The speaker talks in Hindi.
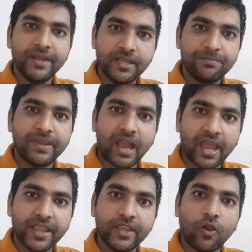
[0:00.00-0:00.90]
मीडियम पे
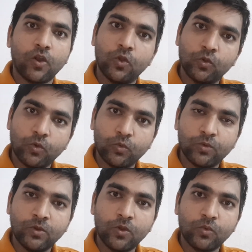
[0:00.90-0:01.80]
आएंगे और लोगों
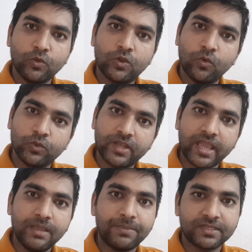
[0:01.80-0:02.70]
लोग उनको उतना
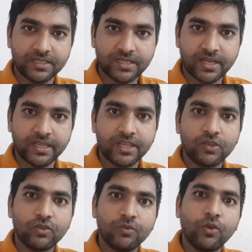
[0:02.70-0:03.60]
ही पसंद करेंगे
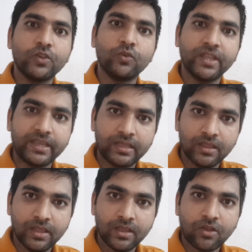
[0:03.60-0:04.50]
क्योंकि वो यूनिक
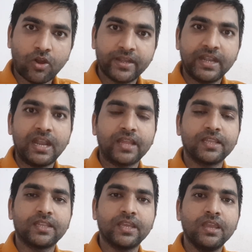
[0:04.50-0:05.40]
कंटेंट
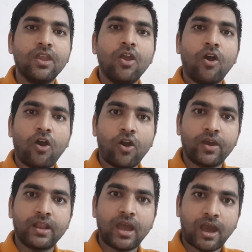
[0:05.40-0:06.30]
लाते थे
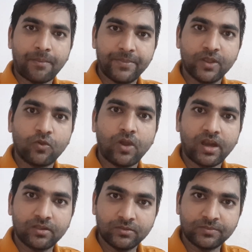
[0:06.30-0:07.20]
और अपने को
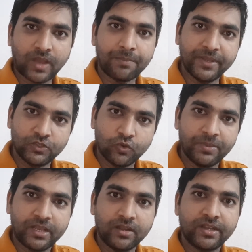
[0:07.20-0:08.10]
अपने जो भी
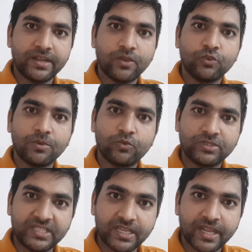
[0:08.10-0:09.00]
कंटेंट है उसमें कुछ
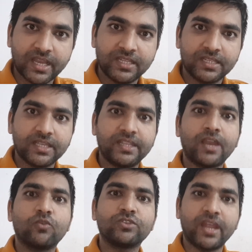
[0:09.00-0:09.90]
सीखने का देते थे या
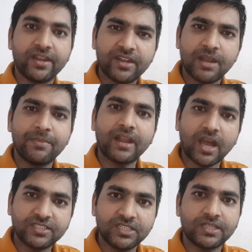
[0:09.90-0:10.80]
कुछ एंटरटेनमेंट
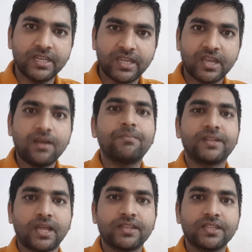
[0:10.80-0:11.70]
अच्छे तरीके का
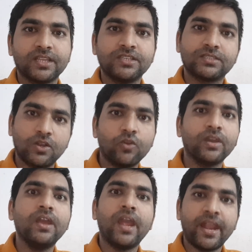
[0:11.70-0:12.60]
बताते थे जिससे लोग
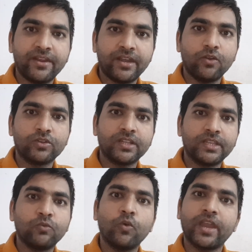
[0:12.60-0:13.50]
एंटरटेन होते थे
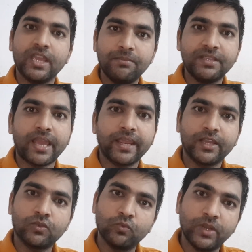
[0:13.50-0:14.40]
वो कहीं भी जाएंगे
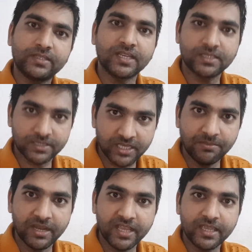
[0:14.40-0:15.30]
तो उन्हें सक्सेस ही
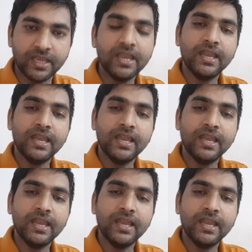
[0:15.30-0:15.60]
मिलेगी